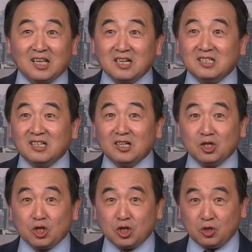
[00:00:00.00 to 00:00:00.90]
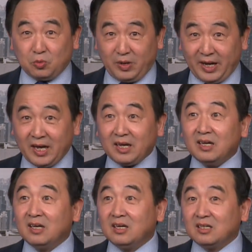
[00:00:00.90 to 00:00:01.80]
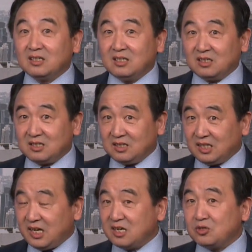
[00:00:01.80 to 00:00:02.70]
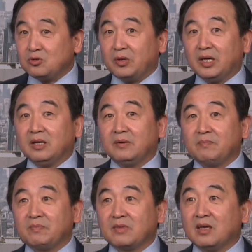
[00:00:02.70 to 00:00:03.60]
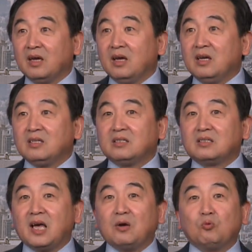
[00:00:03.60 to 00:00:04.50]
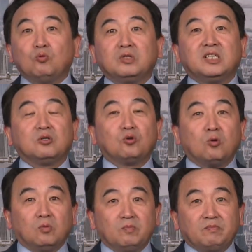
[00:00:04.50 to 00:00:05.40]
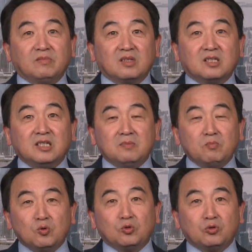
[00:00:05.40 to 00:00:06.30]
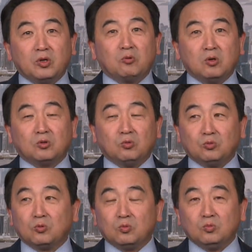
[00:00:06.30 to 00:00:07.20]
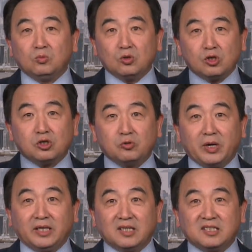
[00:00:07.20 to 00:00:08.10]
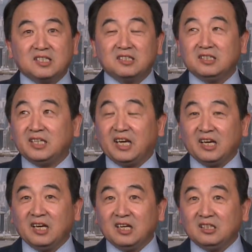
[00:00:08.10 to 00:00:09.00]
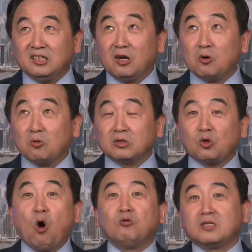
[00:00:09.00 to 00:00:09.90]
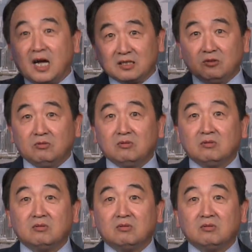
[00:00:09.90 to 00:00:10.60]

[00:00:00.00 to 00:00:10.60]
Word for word: 但是呢，水可是天水。在五行中，金木水火土中，水的境界能够通上去。